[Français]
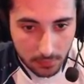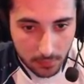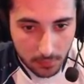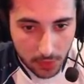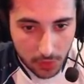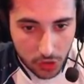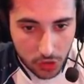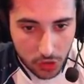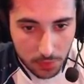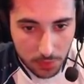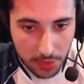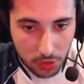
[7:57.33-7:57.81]

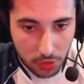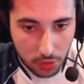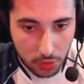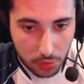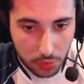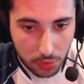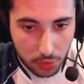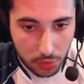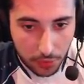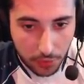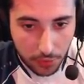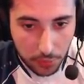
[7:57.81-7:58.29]
Je vais mettre une
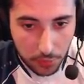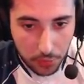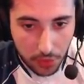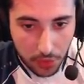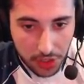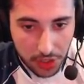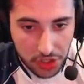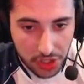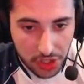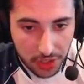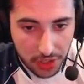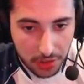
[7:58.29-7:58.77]
boule de feu pour
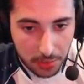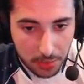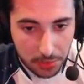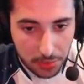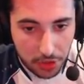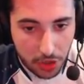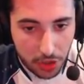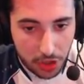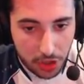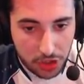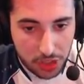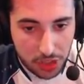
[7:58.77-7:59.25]
gérer son
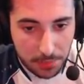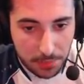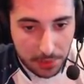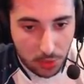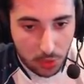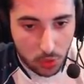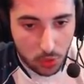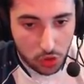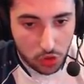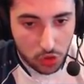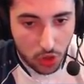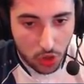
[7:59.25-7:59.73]
mineur. J'ai pas
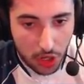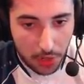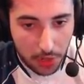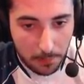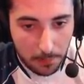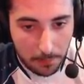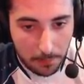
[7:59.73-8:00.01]
trop le choix.